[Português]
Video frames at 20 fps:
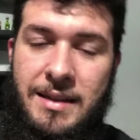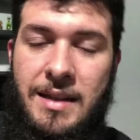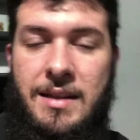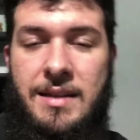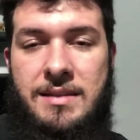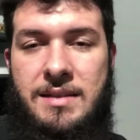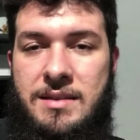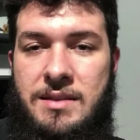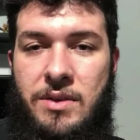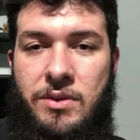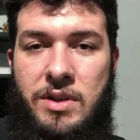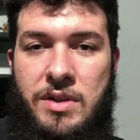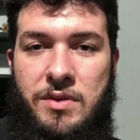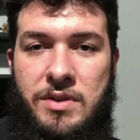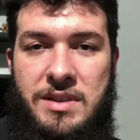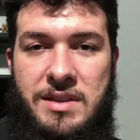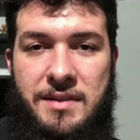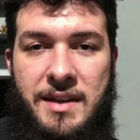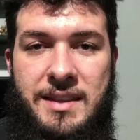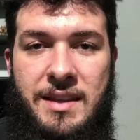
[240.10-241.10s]
na descrição que
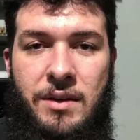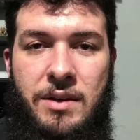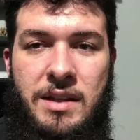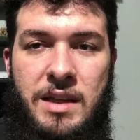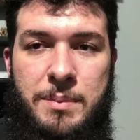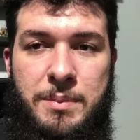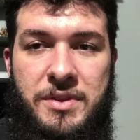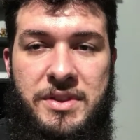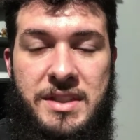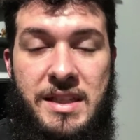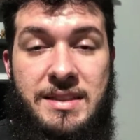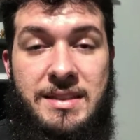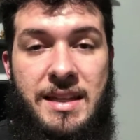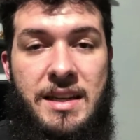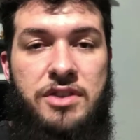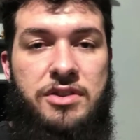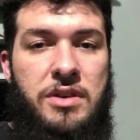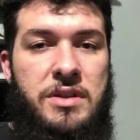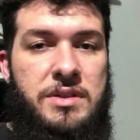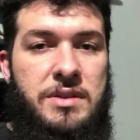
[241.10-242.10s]
você vai ter o link para vocês
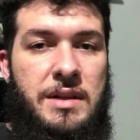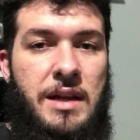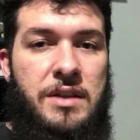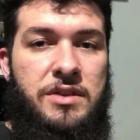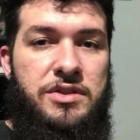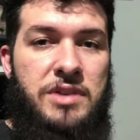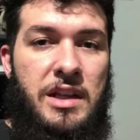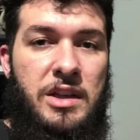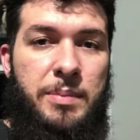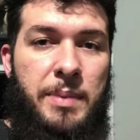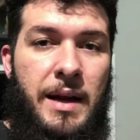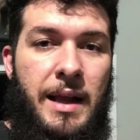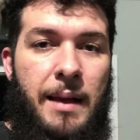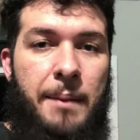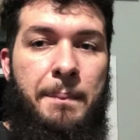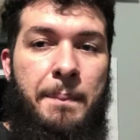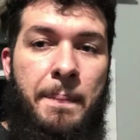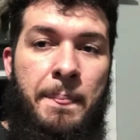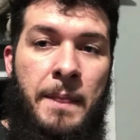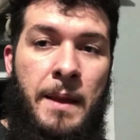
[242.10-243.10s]
serem direcionados direto para
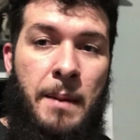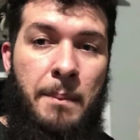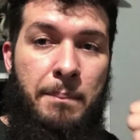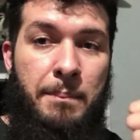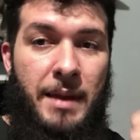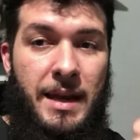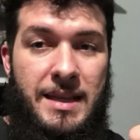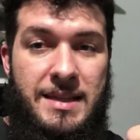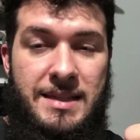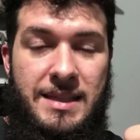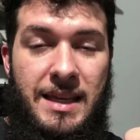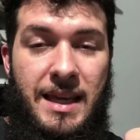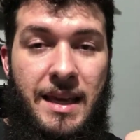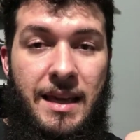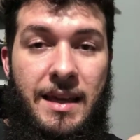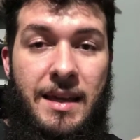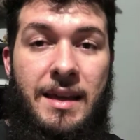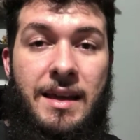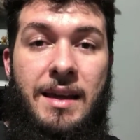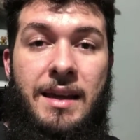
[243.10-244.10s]
lá.
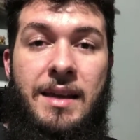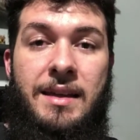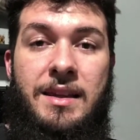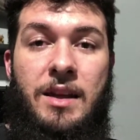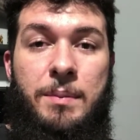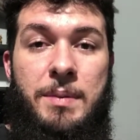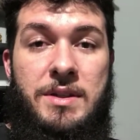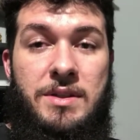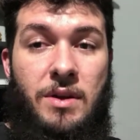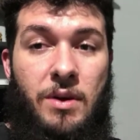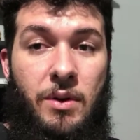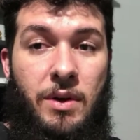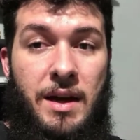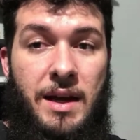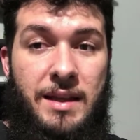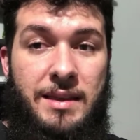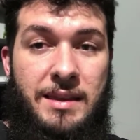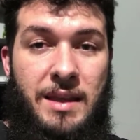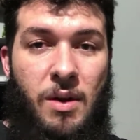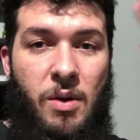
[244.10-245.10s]
Belezinha? Então, pessoal,
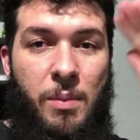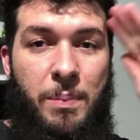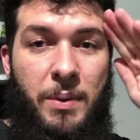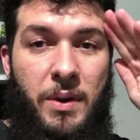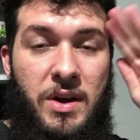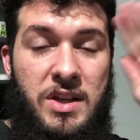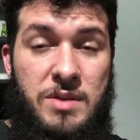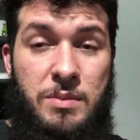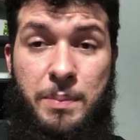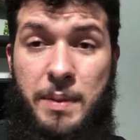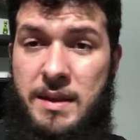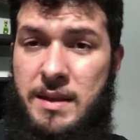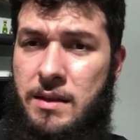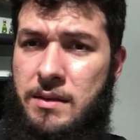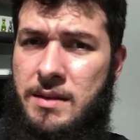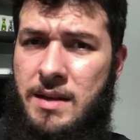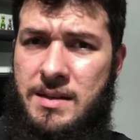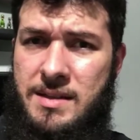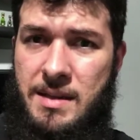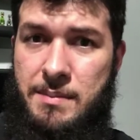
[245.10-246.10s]
até um próximo.
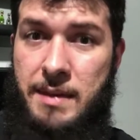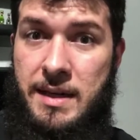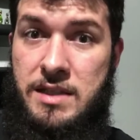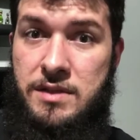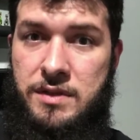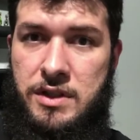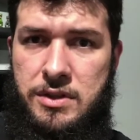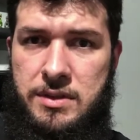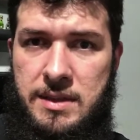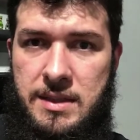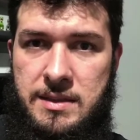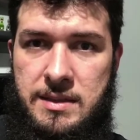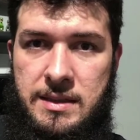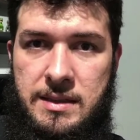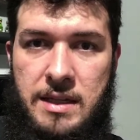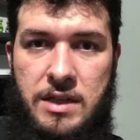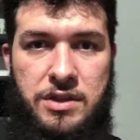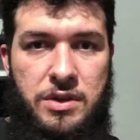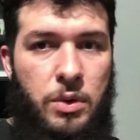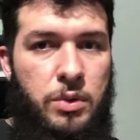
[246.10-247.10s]
Pretendo trazer mais vídeos
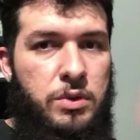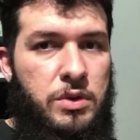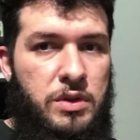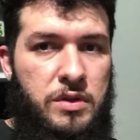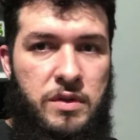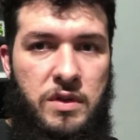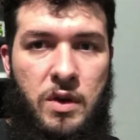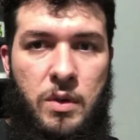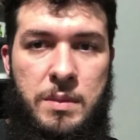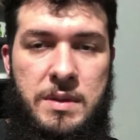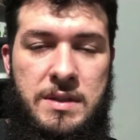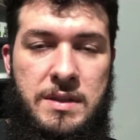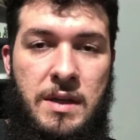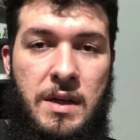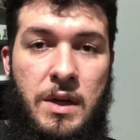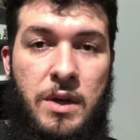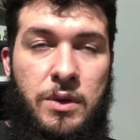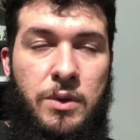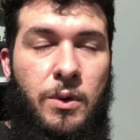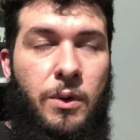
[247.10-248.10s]
assim, né, de outros filmes.
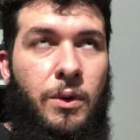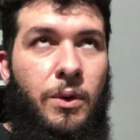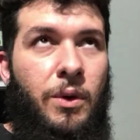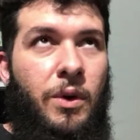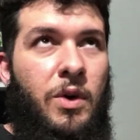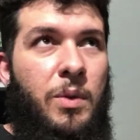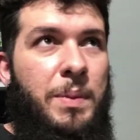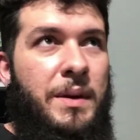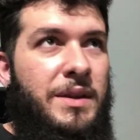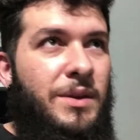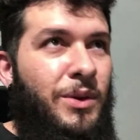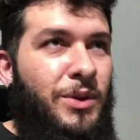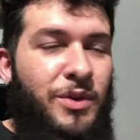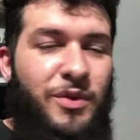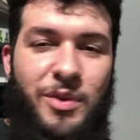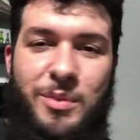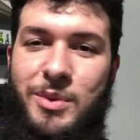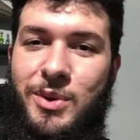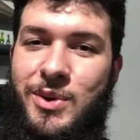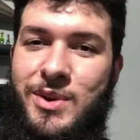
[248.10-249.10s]
Tô louco para ter
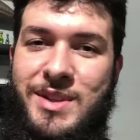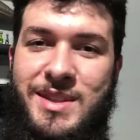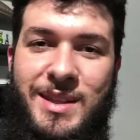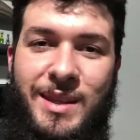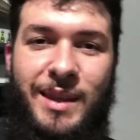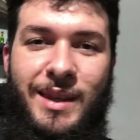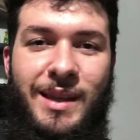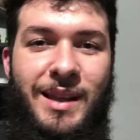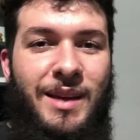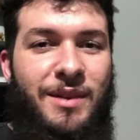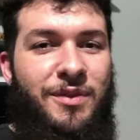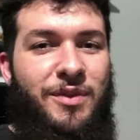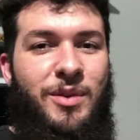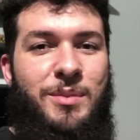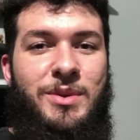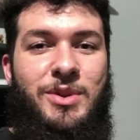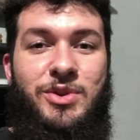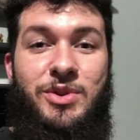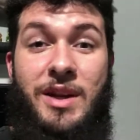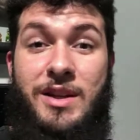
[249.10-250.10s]
outro filme do Godzilla,
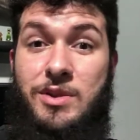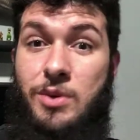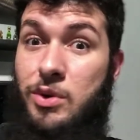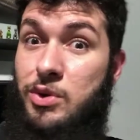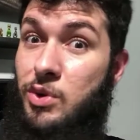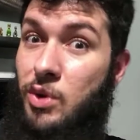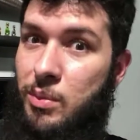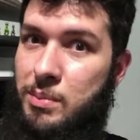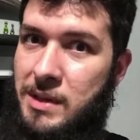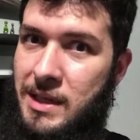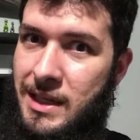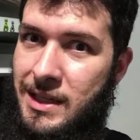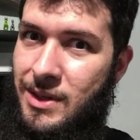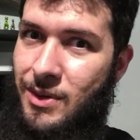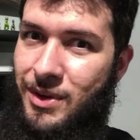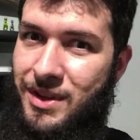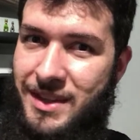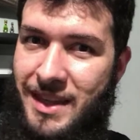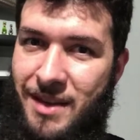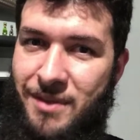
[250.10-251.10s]
filme do Jurassic
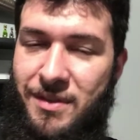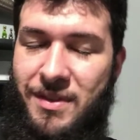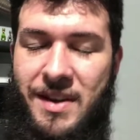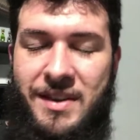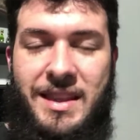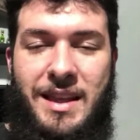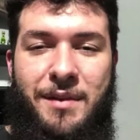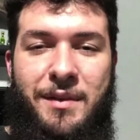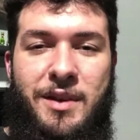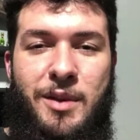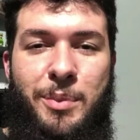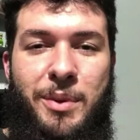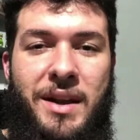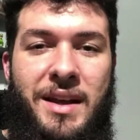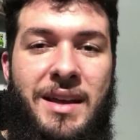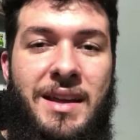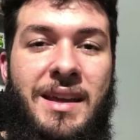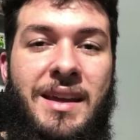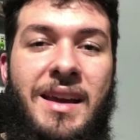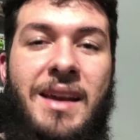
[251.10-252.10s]
Dominion, que tem, vai estar tá vindo por
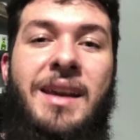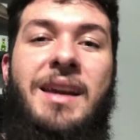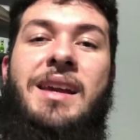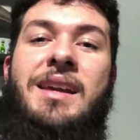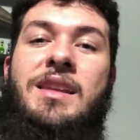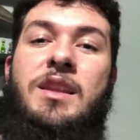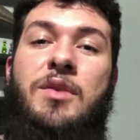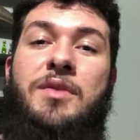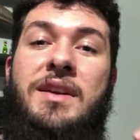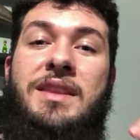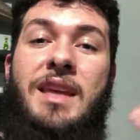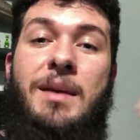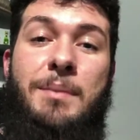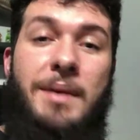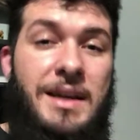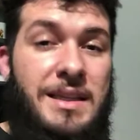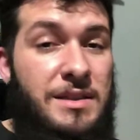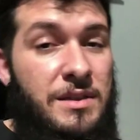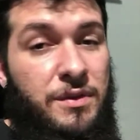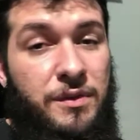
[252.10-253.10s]
aí. Então vai ter
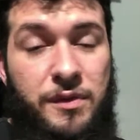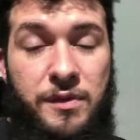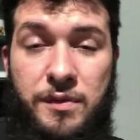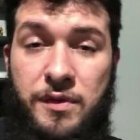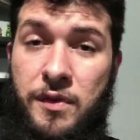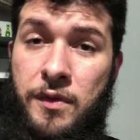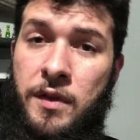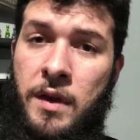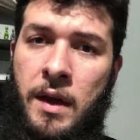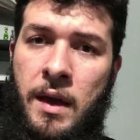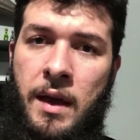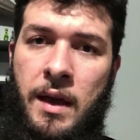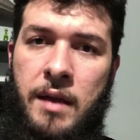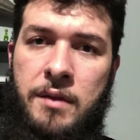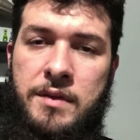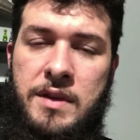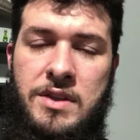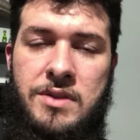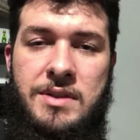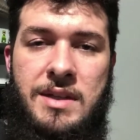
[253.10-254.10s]
mais
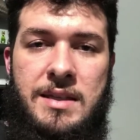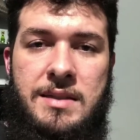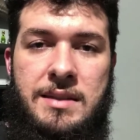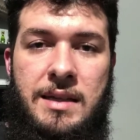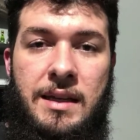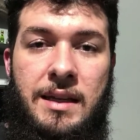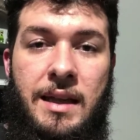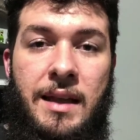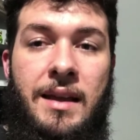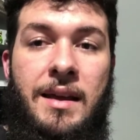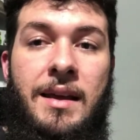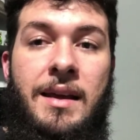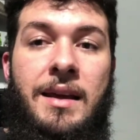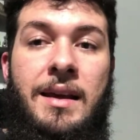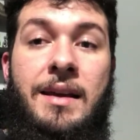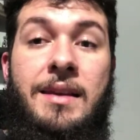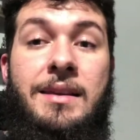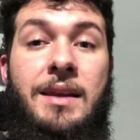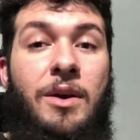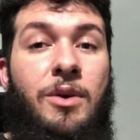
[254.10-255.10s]
é, vídeos assim, né?
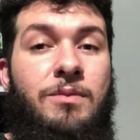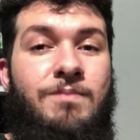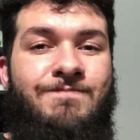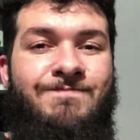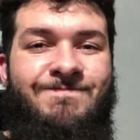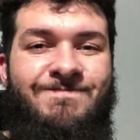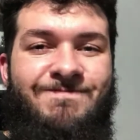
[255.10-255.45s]
Então,